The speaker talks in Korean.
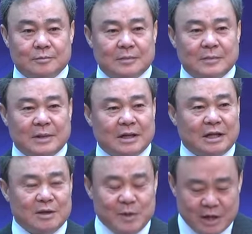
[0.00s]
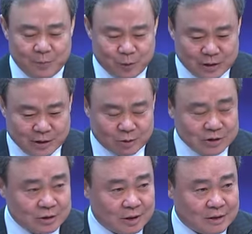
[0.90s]
하나님이 예뻐한다고
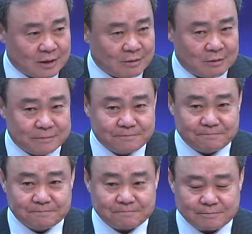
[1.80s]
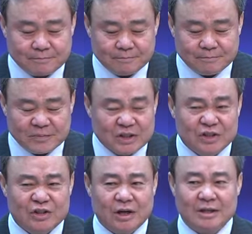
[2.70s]
싫어한다고?
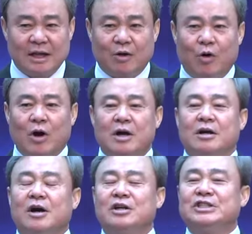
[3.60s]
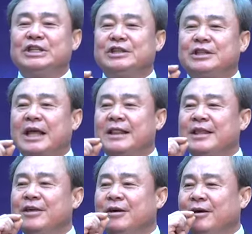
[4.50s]
싫어한다고. 거짓된
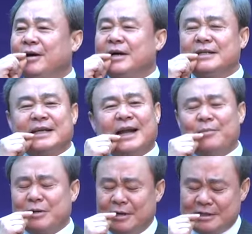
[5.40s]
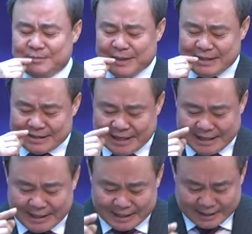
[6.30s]
혀. 사람 거짓말
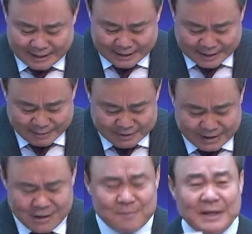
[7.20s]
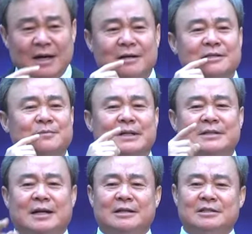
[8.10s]
잘합니다. 얼마나 거짓말
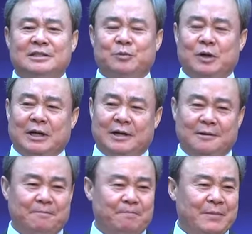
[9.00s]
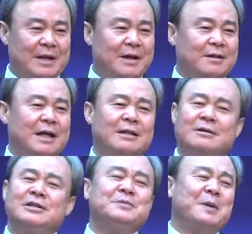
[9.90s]
잘하는지 몰라. 나는
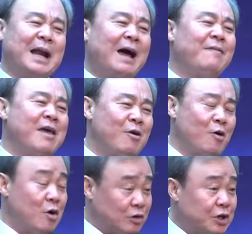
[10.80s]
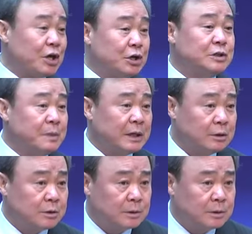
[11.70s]
거짓말 안 해요. 그게 거짓말이거든.